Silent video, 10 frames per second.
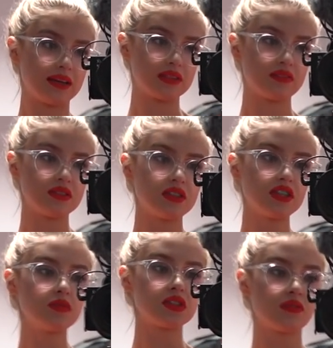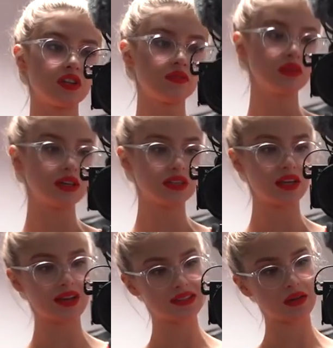Stwierdziliśmy, że wolimy wolimy
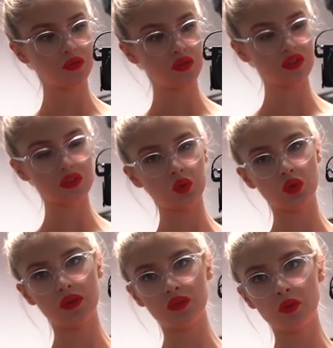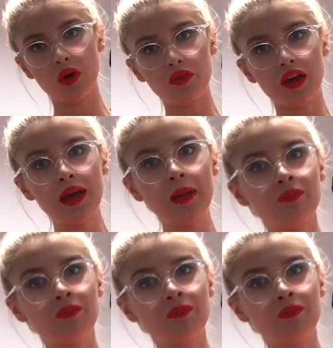teraz załatwić wszystko tutaj w Dąbrowie